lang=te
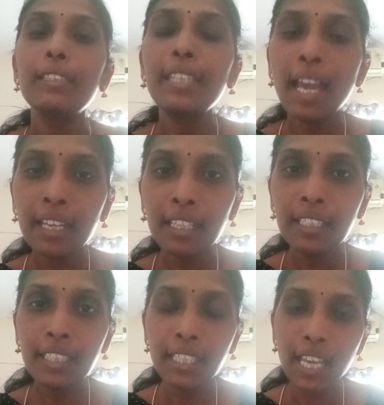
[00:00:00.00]

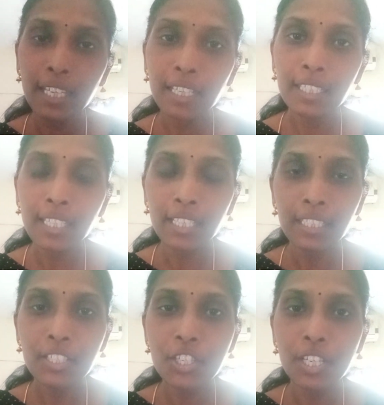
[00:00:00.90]
ధ్యానాన్ని జ్ఞానాన్ని
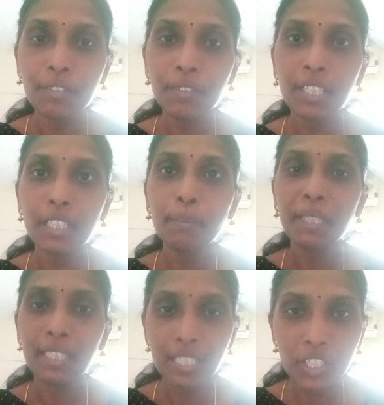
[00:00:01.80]
అందించినటువంటి
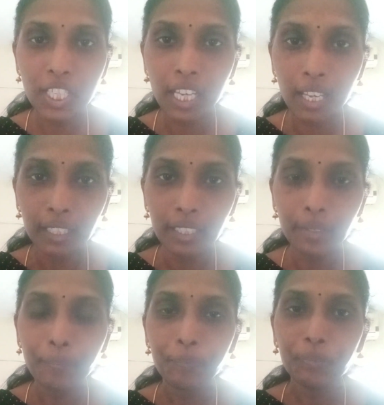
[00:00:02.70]
పత్రిజీ గారికి
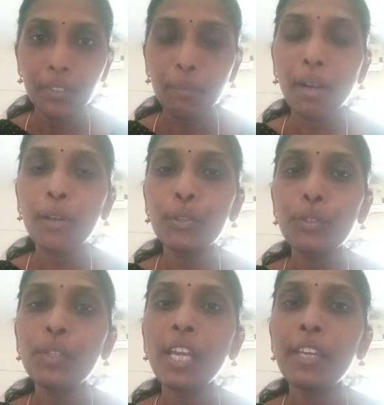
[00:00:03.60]
మా
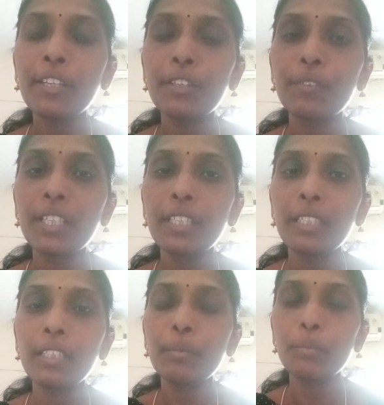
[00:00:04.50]
గురువులైనటువంటి
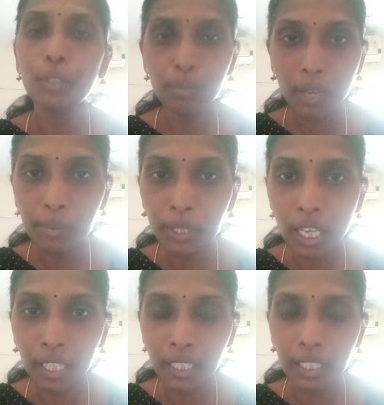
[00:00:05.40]
మునిబాబు
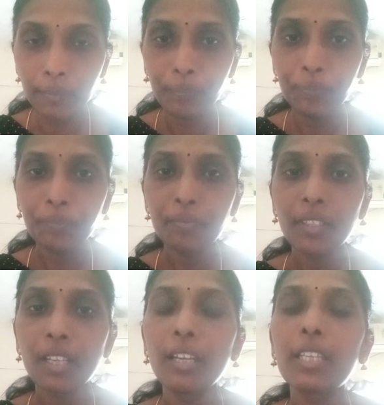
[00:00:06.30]
గారికి
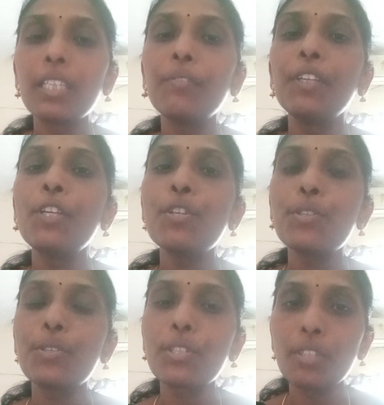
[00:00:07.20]
ఈ వీడియో
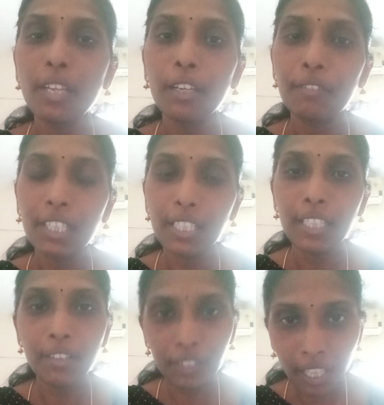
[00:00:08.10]
చూస్తున్నటువంటి
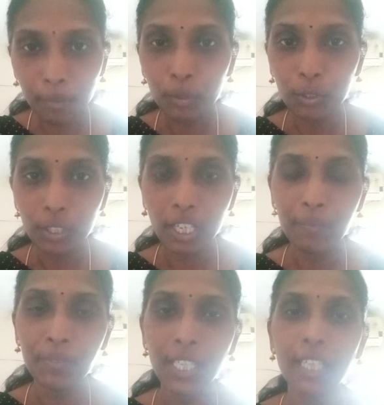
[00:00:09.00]

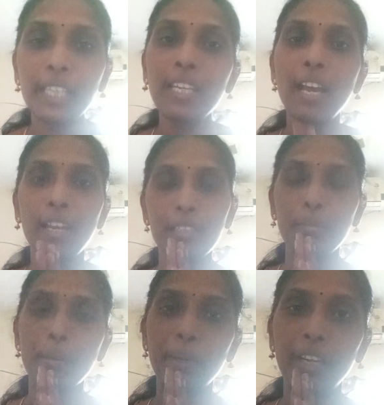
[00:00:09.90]
దేవతామూర్తులందరికీ నా ఆత్మ
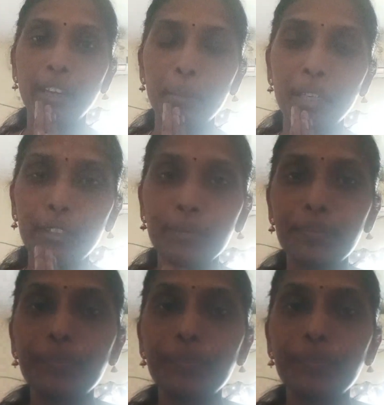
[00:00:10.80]
ప్రణామాలు